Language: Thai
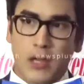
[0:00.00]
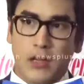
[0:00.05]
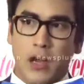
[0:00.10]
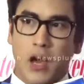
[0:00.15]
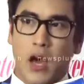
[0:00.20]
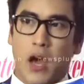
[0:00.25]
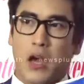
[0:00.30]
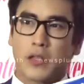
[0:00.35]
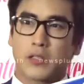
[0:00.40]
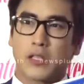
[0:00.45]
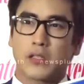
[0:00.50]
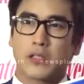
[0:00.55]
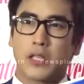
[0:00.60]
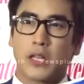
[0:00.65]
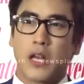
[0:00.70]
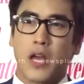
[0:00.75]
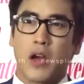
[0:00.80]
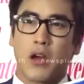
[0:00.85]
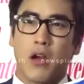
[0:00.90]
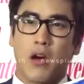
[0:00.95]
เออจ
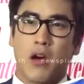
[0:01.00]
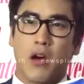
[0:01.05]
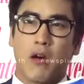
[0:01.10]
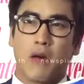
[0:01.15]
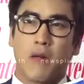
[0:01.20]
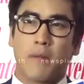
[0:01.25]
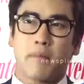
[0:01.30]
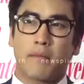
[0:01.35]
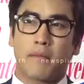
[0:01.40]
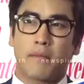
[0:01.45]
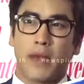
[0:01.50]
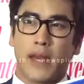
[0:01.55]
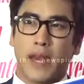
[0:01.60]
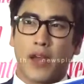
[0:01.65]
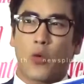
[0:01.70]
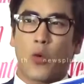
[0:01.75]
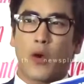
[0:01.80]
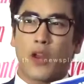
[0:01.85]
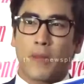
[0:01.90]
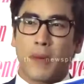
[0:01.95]
ริง ๆ แล้วก็ไม่
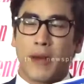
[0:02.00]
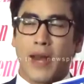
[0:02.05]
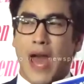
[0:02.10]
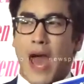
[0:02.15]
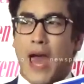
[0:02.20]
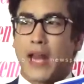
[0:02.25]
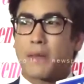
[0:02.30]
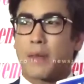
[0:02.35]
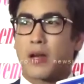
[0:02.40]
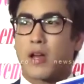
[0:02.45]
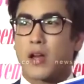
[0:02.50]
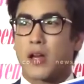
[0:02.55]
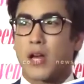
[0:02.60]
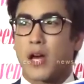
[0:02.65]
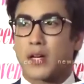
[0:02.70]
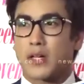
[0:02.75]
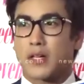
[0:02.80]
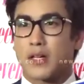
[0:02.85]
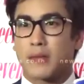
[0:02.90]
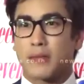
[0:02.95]
ได้คุยปัญหานี้มันก็
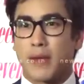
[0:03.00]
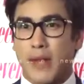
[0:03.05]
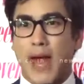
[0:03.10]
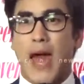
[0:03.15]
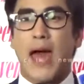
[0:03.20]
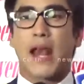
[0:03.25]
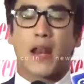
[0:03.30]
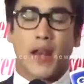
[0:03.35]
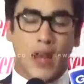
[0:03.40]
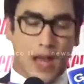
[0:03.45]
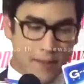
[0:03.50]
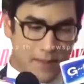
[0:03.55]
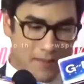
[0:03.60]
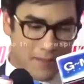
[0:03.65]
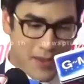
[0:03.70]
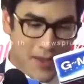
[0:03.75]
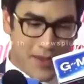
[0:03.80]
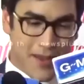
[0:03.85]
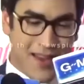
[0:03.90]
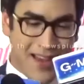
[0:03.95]
เกิดขึ้นมานานแล้วนะครับ
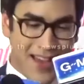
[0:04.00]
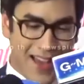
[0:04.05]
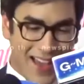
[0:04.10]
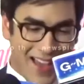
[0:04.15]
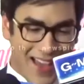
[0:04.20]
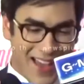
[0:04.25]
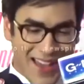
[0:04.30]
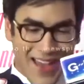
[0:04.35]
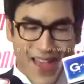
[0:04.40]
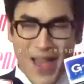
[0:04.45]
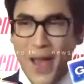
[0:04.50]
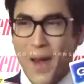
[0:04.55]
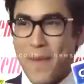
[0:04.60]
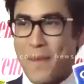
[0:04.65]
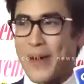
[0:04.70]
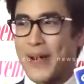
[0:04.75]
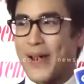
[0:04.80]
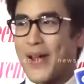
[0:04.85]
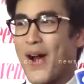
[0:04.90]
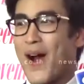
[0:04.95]

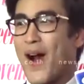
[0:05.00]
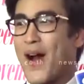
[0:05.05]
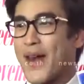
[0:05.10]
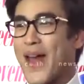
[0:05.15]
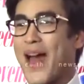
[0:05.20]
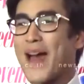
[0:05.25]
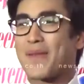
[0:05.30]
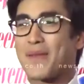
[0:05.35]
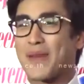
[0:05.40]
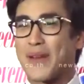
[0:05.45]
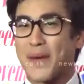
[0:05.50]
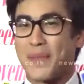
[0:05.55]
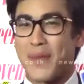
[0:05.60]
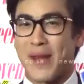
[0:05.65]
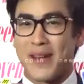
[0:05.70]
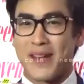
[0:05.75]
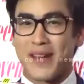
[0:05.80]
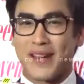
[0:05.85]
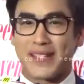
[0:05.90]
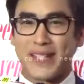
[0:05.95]
มันก็นะมันก็
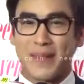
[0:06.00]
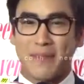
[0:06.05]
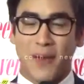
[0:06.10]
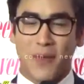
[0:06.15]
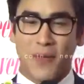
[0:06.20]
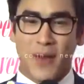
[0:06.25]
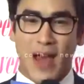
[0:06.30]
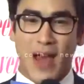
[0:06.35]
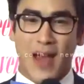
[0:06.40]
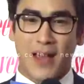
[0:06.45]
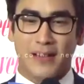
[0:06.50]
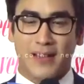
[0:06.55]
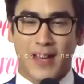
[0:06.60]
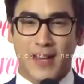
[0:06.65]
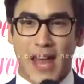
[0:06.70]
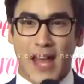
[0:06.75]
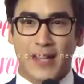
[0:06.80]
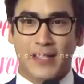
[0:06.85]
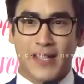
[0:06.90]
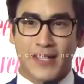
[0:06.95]
เป็นเรื่องที่แบบว่า
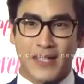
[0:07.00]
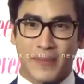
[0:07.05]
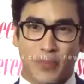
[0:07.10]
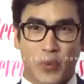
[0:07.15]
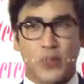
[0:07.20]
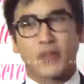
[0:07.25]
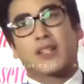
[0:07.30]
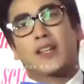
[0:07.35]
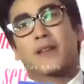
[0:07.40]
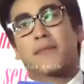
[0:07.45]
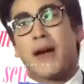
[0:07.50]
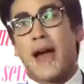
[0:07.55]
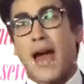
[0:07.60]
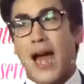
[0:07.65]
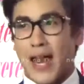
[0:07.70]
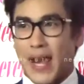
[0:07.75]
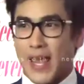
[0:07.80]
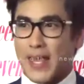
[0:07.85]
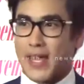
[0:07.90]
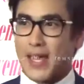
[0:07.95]
นานๆทีจะพูดขึ้นมา
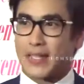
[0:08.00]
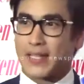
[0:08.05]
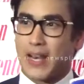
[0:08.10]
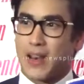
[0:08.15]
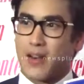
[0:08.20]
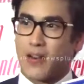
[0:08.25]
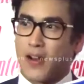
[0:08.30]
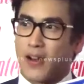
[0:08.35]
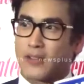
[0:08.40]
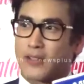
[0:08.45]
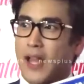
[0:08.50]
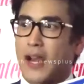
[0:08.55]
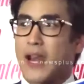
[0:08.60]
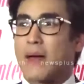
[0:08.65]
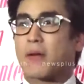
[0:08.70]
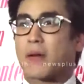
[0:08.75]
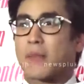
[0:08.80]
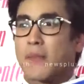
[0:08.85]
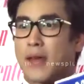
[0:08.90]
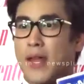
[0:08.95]
อะไรเงี้ยแต่เราก็ตั้ง
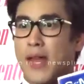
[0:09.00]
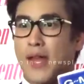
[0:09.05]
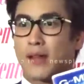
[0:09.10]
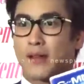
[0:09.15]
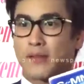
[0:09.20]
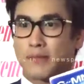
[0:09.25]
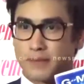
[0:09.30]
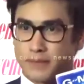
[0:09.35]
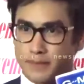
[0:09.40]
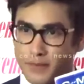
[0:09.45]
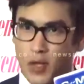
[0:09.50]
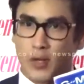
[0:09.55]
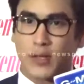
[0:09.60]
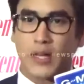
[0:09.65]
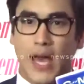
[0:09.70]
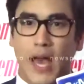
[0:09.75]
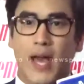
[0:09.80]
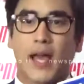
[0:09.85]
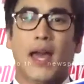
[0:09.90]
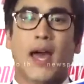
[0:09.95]
รับกับมันได้ค่อน
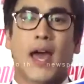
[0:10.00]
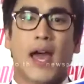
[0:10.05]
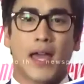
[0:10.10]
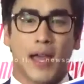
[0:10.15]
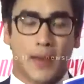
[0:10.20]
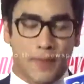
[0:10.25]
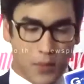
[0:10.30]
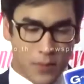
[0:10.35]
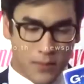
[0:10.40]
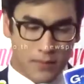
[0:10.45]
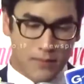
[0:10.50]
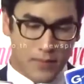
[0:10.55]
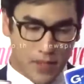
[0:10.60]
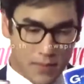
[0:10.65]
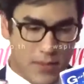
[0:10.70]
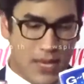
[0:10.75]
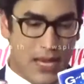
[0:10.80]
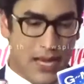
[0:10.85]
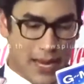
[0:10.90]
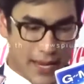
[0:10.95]
ข้างง่ายครับผม
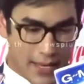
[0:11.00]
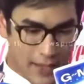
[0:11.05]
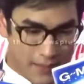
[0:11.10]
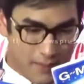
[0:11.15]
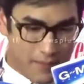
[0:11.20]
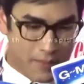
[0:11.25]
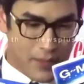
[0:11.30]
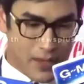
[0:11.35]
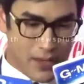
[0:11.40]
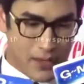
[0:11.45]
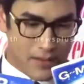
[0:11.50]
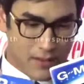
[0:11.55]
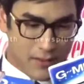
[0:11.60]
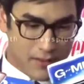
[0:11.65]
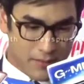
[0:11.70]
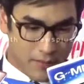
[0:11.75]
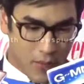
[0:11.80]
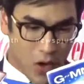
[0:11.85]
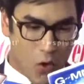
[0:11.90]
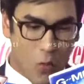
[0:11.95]
ไม่มีอะไร
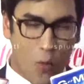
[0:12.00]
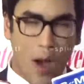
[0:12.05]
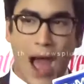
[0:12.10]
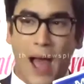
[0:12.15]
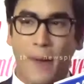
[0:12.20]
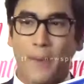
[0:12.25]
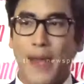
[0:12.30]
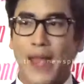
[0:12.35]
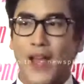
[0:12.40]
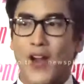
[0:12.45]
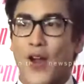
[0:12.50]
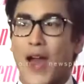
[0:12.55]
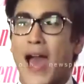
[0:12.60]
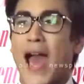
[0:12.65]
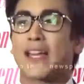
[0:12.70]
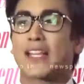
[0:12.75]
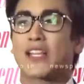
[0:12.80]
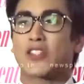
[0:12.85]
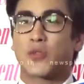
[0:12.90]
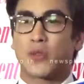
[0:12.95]
ปล่อยวางไปก็
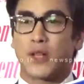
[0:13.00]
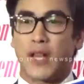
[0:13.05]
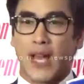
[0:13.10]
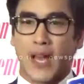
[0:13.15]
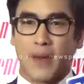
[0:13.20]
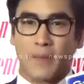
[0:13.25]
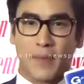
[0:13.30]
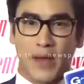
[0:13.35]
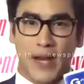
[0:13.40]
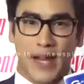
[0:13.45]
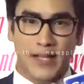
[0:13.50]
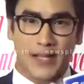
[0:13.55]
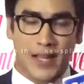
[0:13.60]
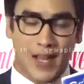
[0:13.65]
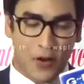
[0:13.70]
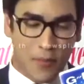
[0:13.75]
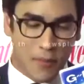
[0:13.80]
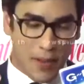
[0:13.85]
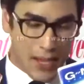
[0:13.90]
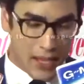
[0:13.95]
ง่ายที่สุดแล้วครับ อะไรจะ
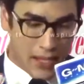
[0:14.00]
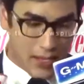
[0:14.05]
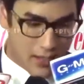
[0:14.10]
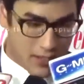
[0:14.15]
เข้ามา